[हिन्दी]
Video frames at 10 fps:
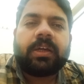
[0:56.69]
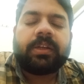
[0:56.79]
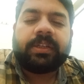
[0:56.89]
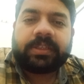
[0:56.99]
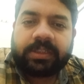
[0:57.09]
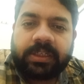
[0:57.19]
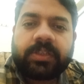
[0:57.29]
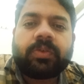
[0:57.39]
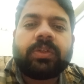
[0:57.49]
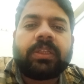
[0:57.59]

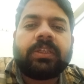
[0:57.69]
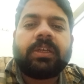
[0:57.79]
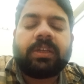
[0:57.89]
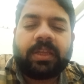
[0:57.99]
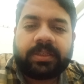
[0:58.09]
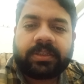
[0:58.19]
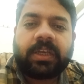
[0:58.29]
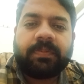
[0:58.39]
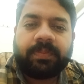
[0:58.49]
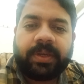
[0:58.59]
रेस्टलेस हो जाते हैं लास्ट
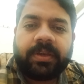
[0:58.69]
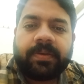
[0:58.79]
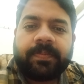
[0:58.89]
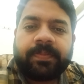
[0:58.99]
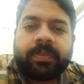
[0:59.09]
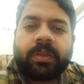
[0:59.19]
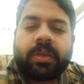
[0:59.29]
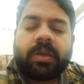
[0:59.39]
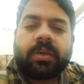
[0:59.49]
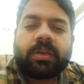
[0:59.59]
टाइम पे
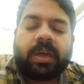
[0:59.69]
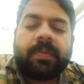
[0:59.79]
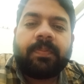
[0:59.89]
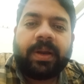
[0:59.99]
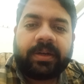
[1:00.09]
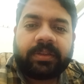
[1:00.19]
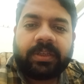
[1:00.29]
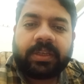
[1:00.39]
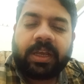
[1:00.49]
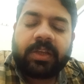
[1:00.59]
कि आप बैठते हैं कि